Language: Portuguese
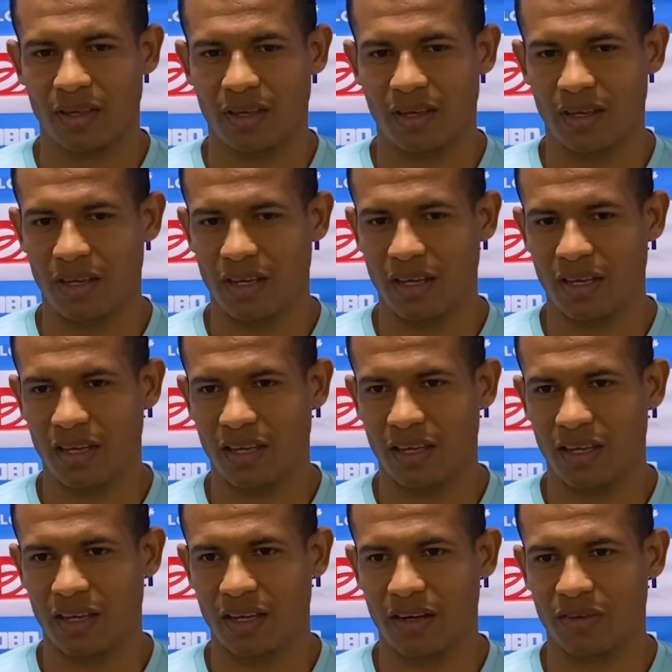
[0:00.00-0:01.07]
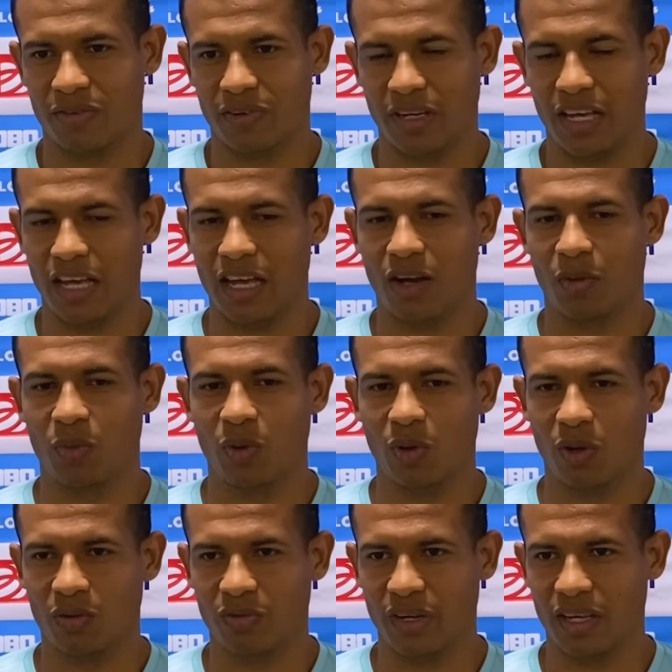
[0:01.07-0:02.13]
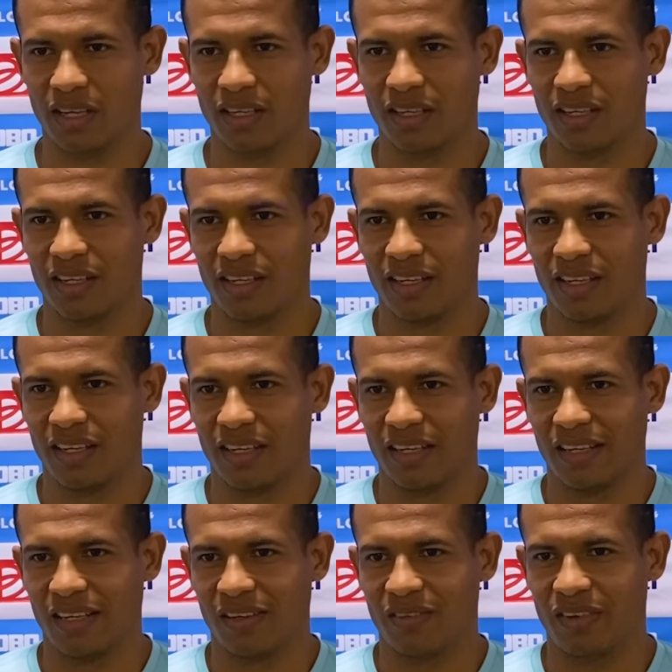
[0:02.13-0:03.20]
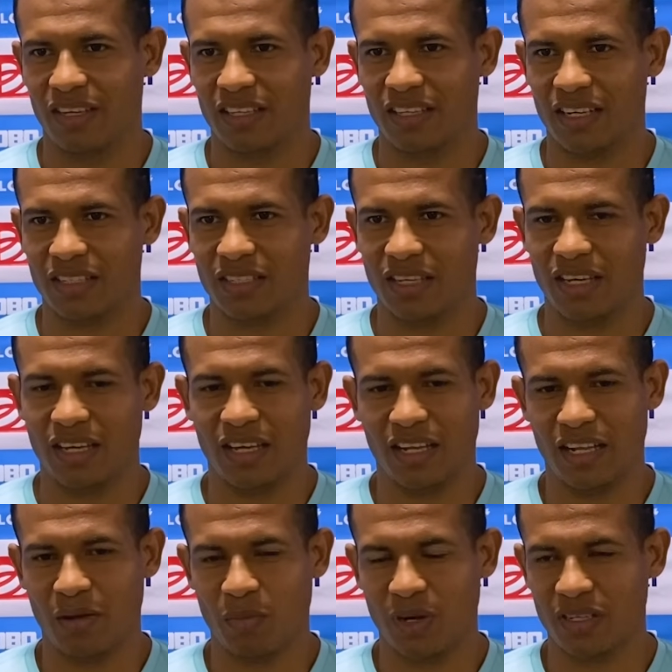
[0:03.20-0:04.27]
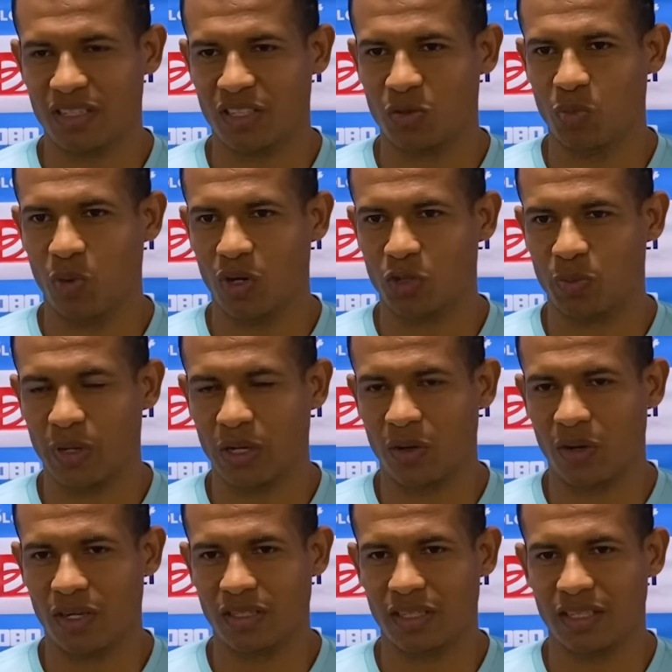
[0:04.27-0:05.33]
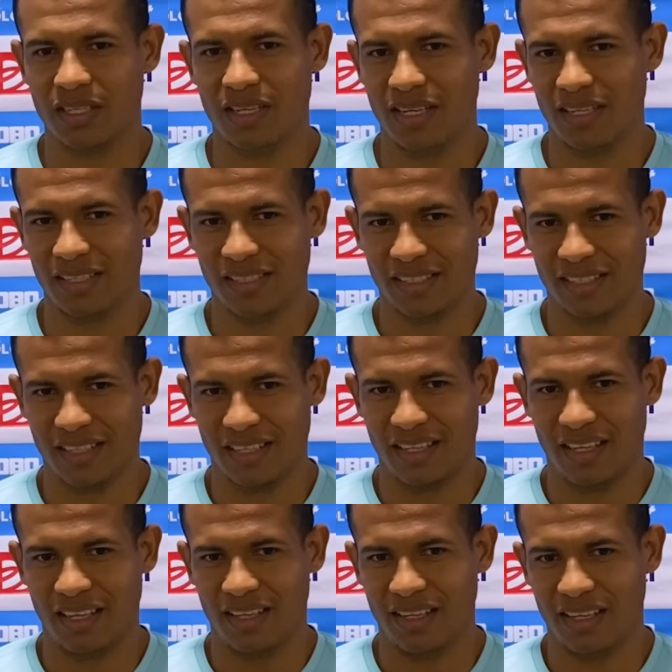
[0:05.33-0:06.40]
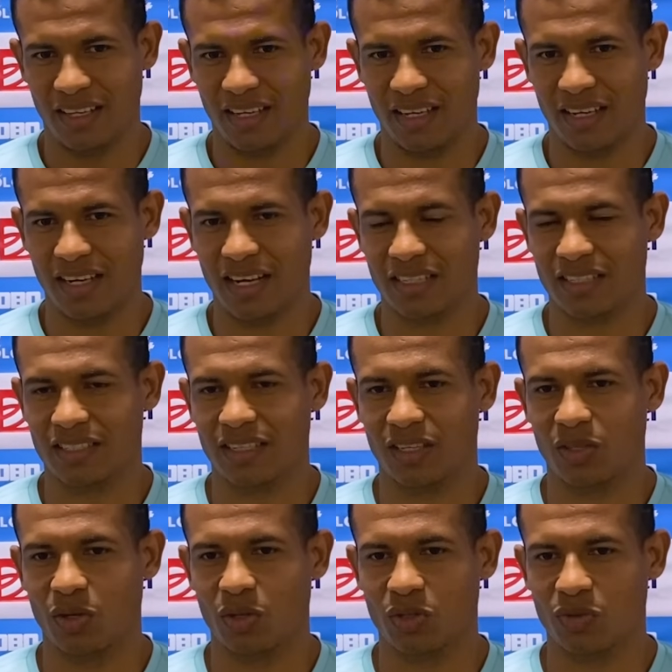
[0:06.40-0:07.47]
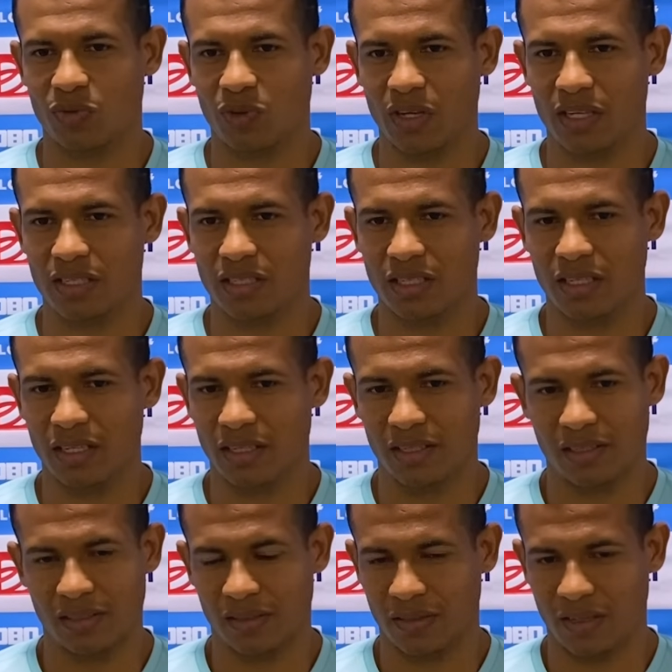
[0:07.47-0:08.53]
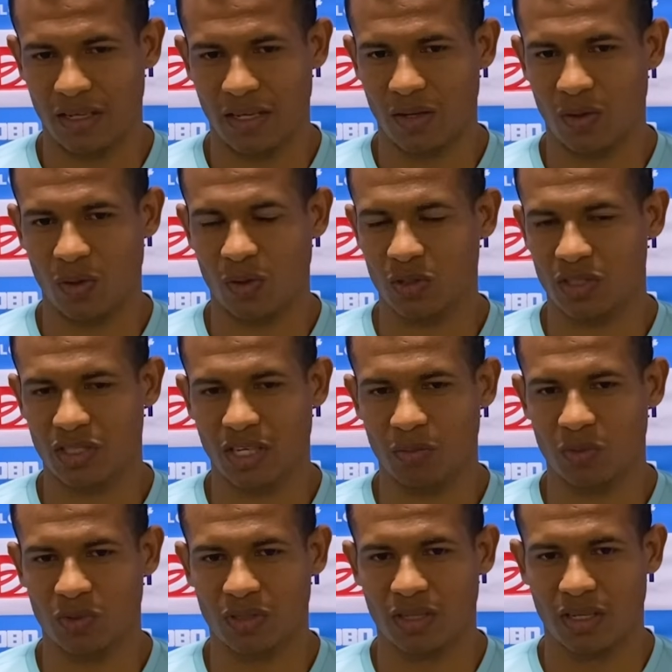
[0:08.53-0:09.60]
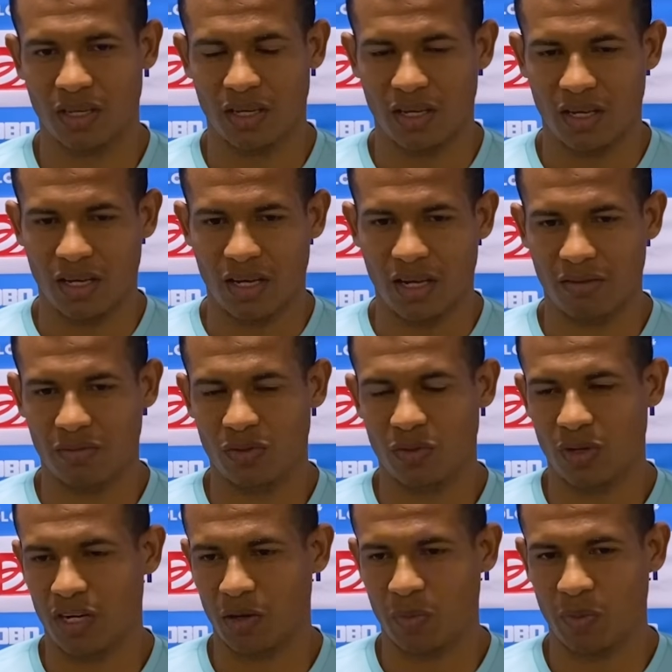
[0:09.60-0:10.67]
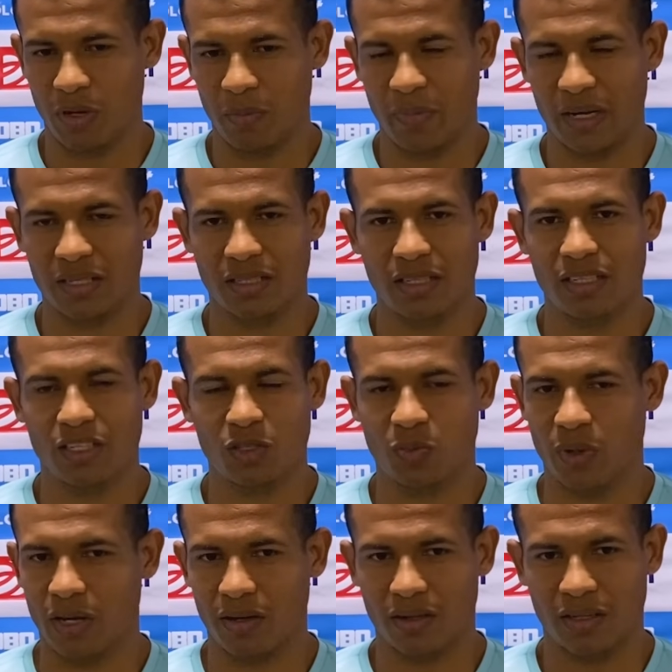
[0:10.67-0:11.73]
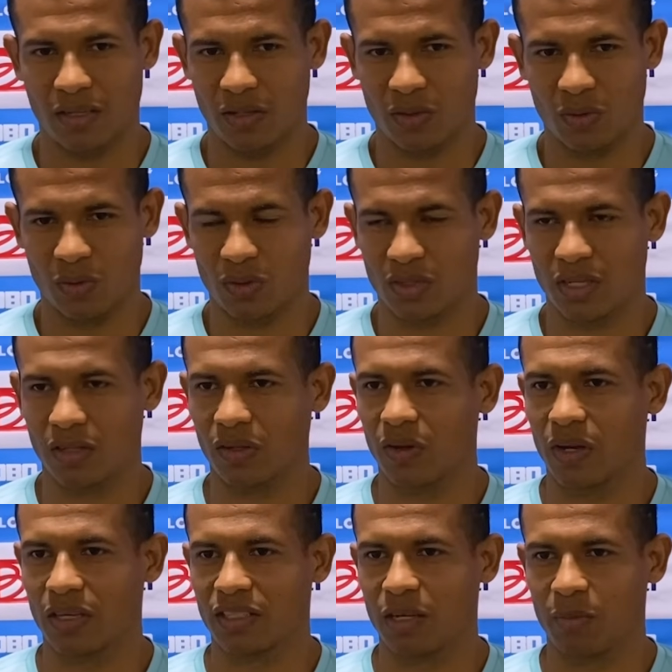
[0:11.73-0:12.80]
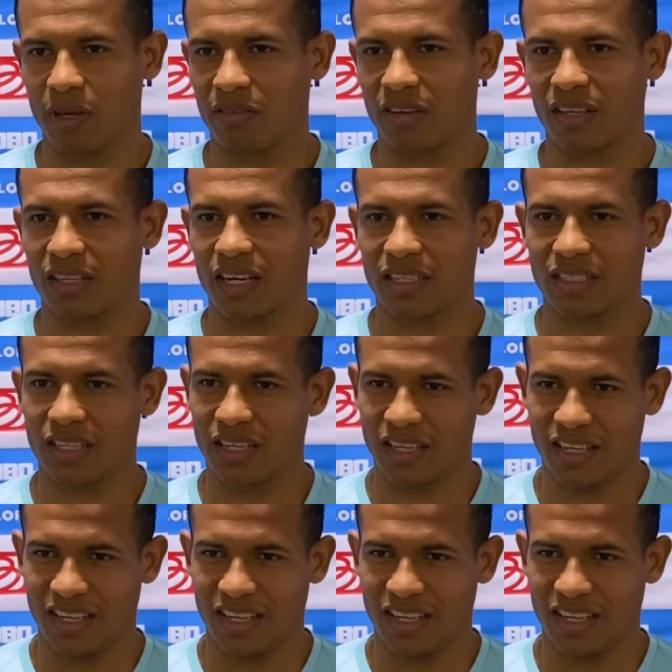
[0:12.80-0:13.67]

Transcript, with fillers: E eu falei, ei, Rob Gol, vem, vem trazer lembranças boas para nós aqui. E graças a Deus foi assim, é, conquistamos a vitória na primeira partida e espero que o Sandro Goiano também venha trazer